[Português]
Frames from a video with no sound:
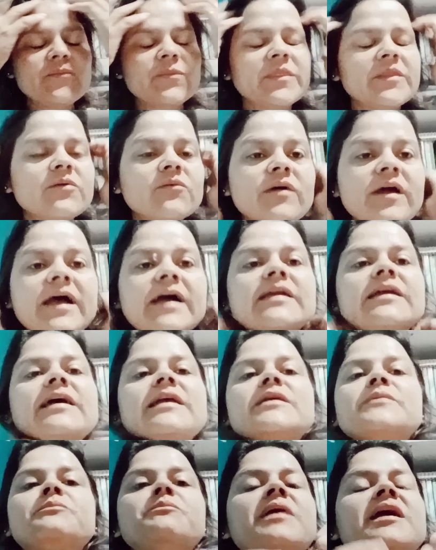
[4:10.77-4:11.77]
não é
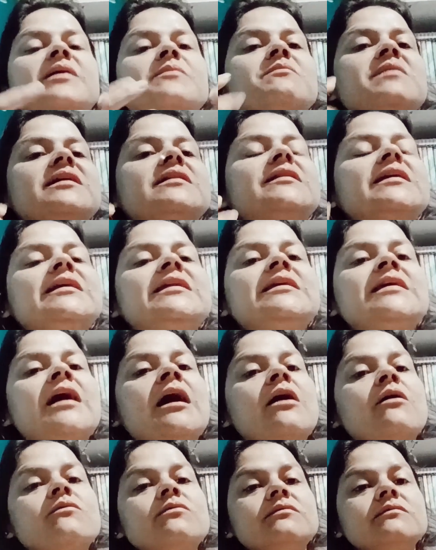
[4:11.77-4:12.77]
aquele bem
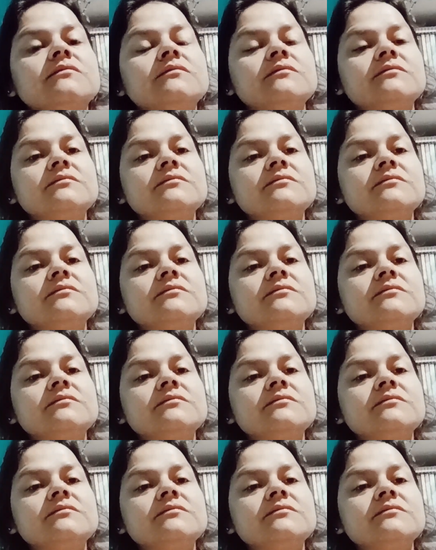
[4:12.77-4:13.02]
material,